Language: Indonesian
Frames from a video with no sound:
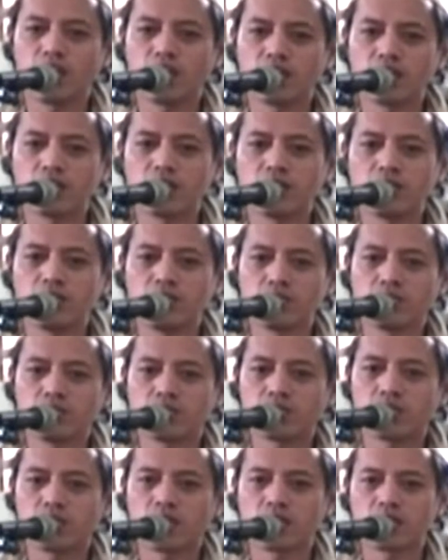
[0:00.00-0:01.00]
oleh Allah
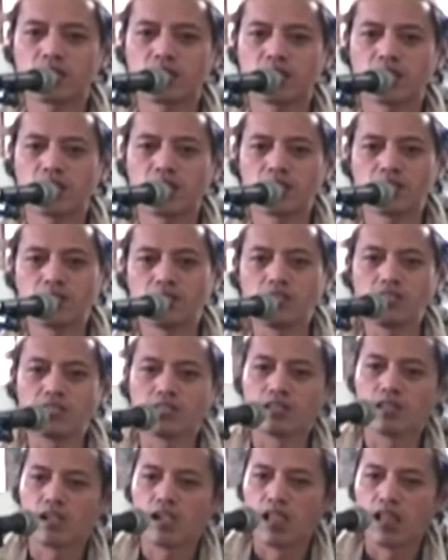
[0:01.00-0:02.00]
untuk sholat kita itu
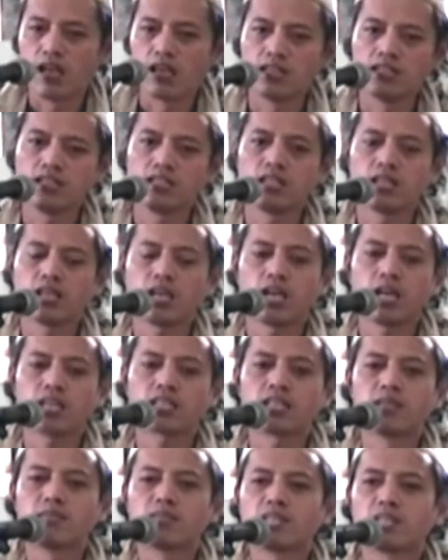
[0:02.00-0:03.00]
ya
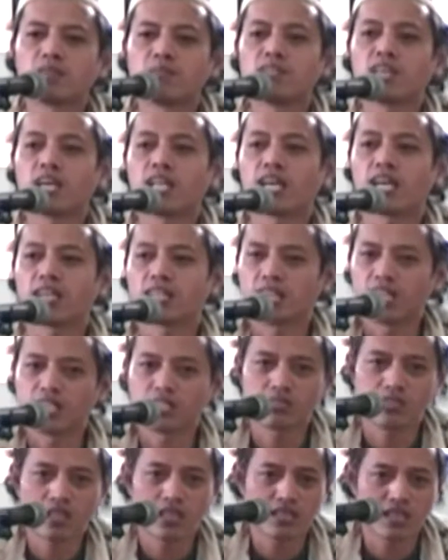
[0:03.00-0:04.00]
ada miripnya lah dengan
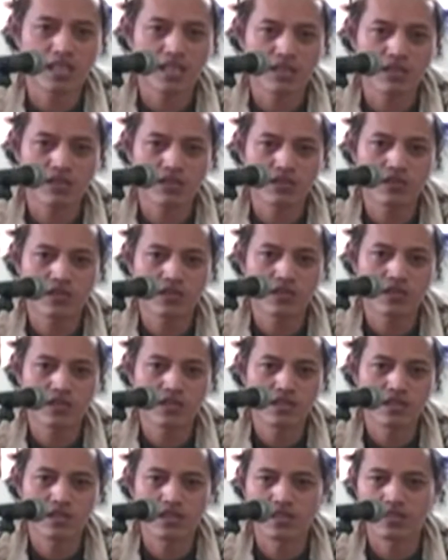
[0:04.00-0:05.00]
sholatnya
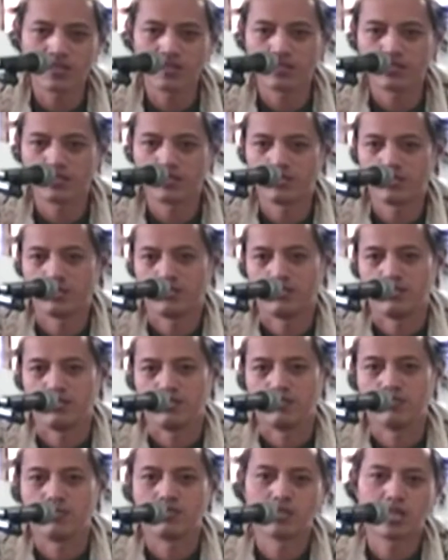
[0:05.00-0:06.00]
Rasul gitu loh
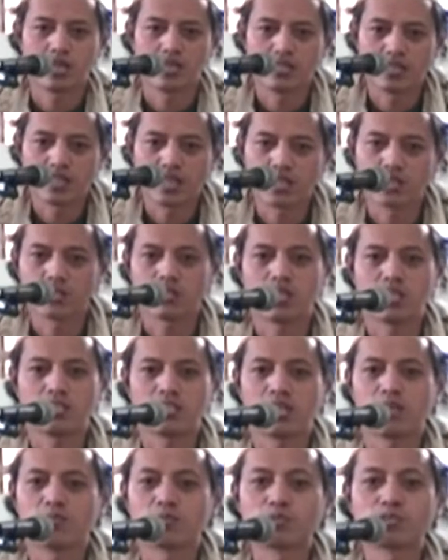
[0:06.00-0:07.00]
bukan dengan
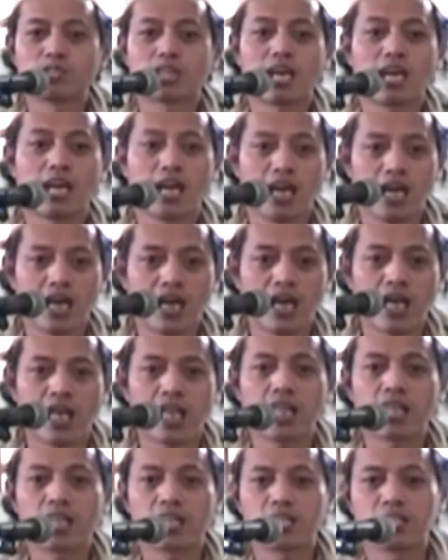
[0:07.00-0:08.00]
sholatnya Abu
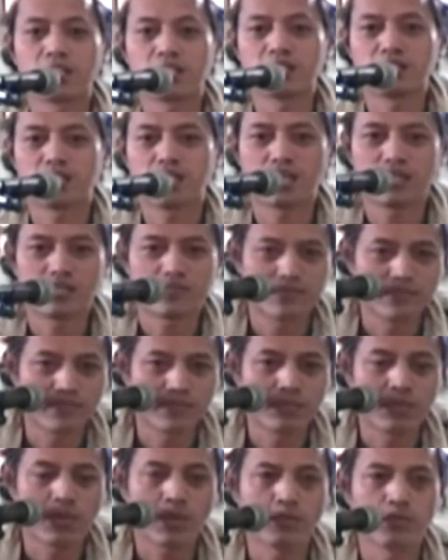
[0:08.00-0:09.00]
Jahal ini dah
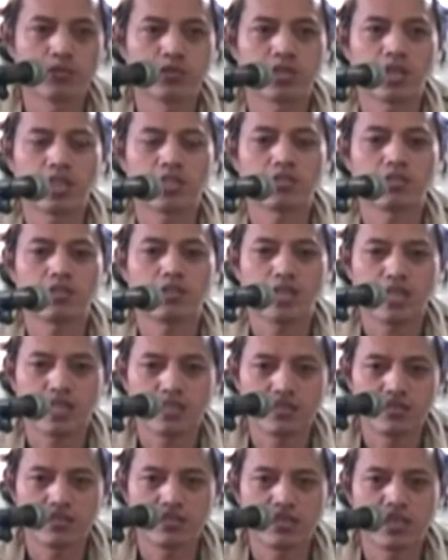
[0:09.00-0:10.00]
oh Abu Jahal
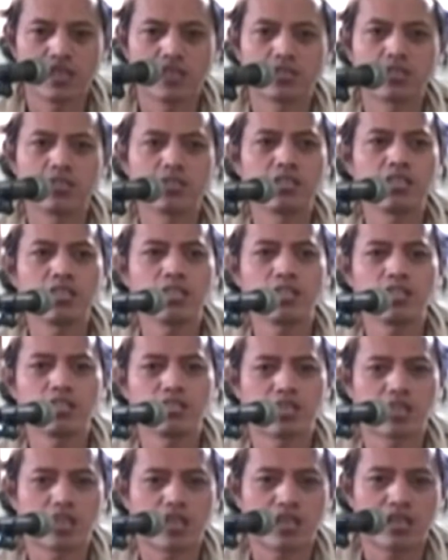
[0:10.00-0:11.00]
sholat ya tanya sendiri
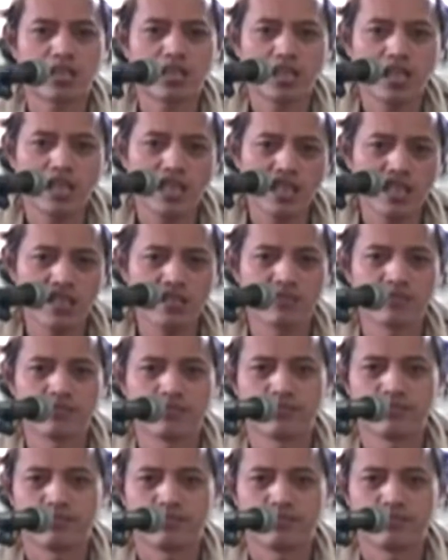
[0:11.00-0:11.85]
saya nggak kenal